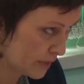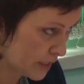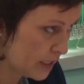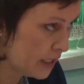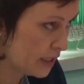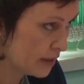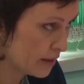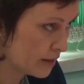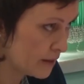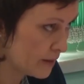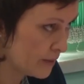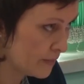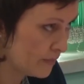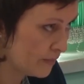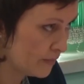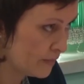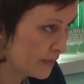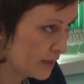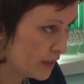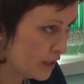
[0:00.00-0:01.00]
правильно?
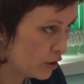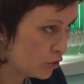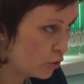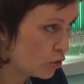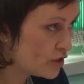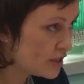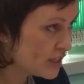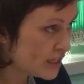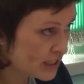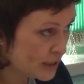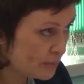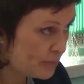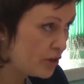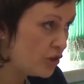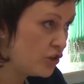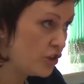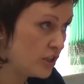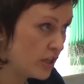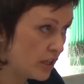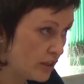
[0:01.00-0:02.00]
То есть если
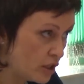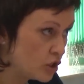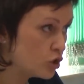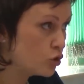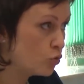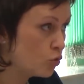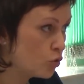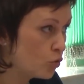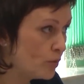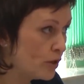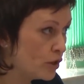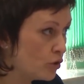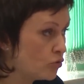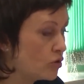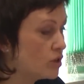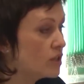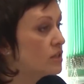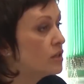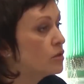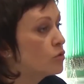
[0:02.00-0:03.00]
пересчитать на 100 рублей, то
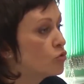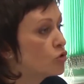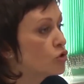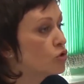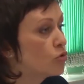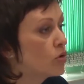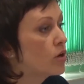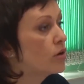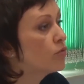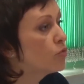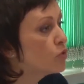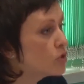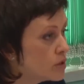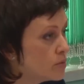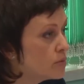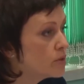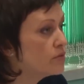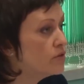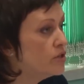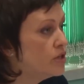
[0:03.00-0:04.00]
эта наценка уже
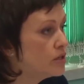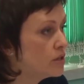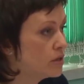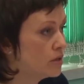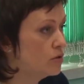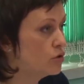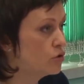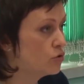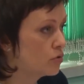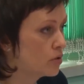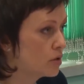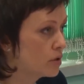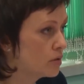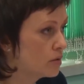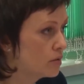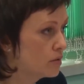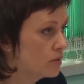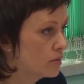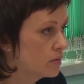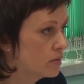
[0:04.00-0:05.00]
48, извините, а не 40
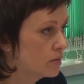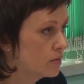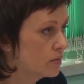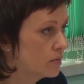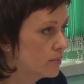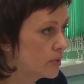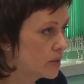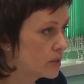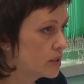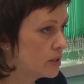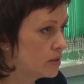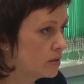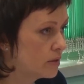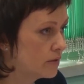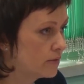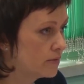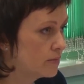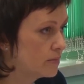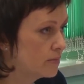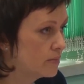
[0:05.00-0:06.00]

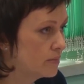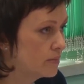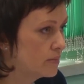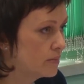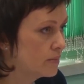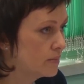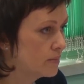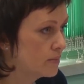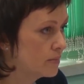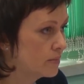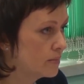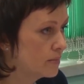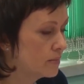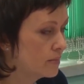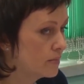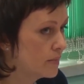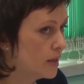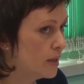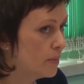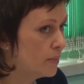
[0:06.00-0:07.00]
процентов.
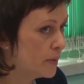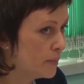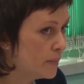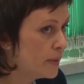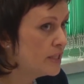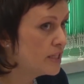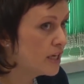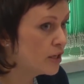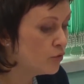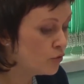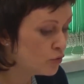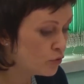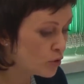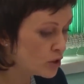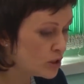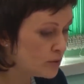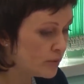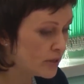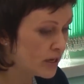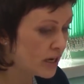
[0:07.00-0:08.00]
Понимаете, оно вот
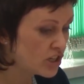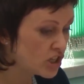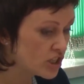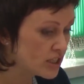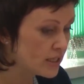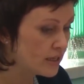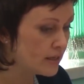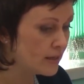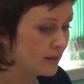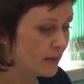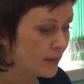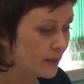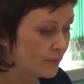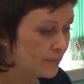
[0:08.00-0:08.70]
вроде бы кажется